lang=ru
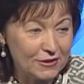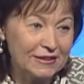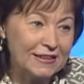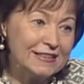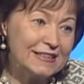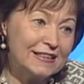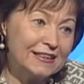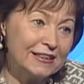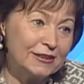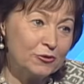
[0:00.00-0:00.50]
Да. Это
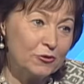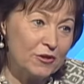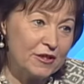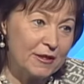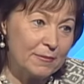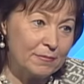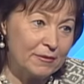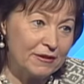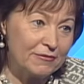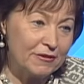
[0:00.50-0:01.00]
дело
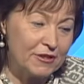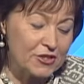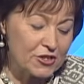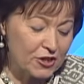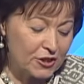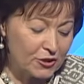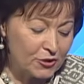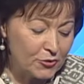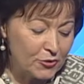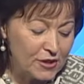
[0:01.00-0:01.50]
только
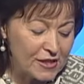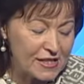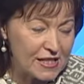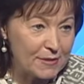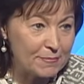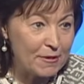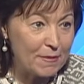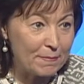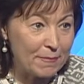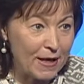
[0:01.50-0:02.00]
привычки. Но
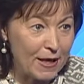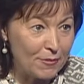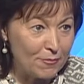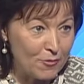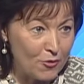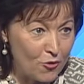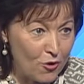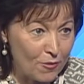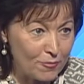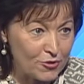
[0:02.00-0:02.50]
если мы
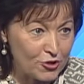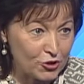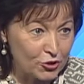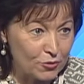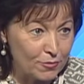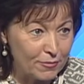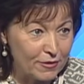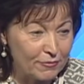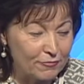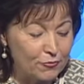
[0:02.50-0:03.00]
поймем,
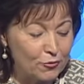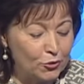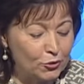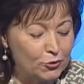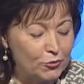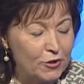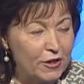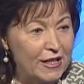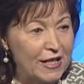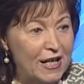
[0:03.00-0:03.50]
что мы
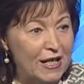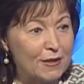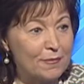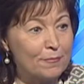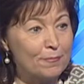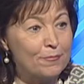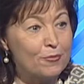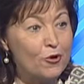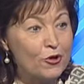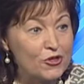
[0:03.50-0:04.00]
воду
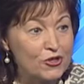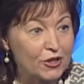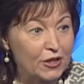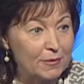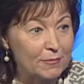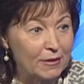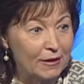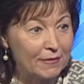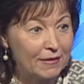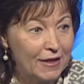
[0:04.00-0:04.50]
греем
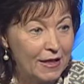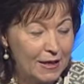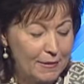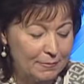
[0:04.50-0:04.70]
почками,